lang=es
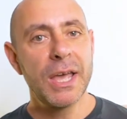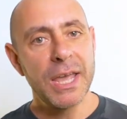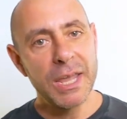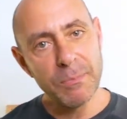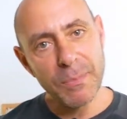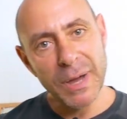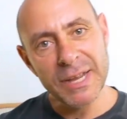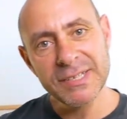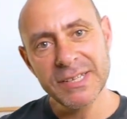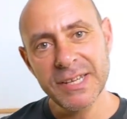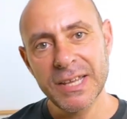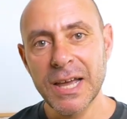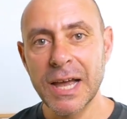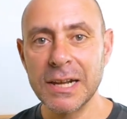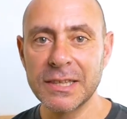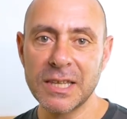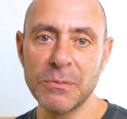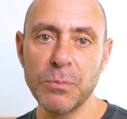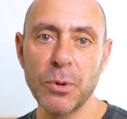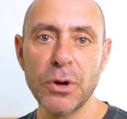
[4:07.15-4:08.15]
en base
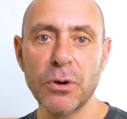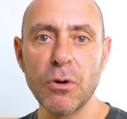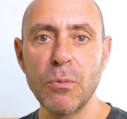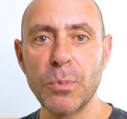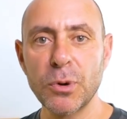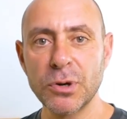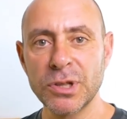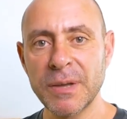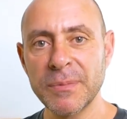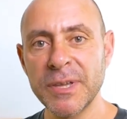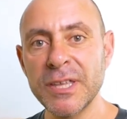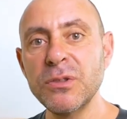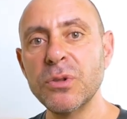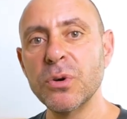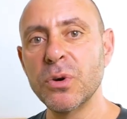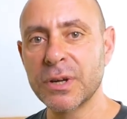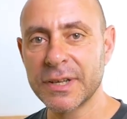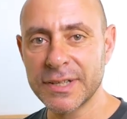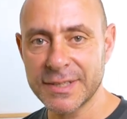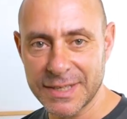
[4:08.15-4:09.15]
al tipo de
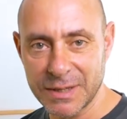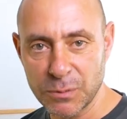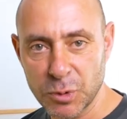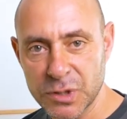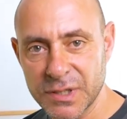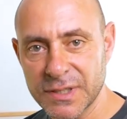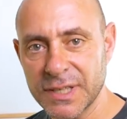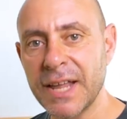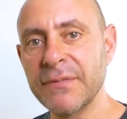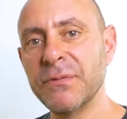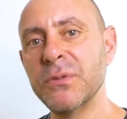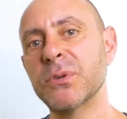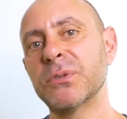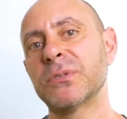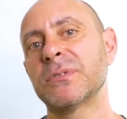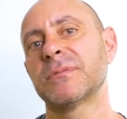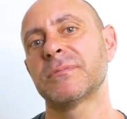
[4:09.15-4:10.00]
comportamiento que esté mostrando.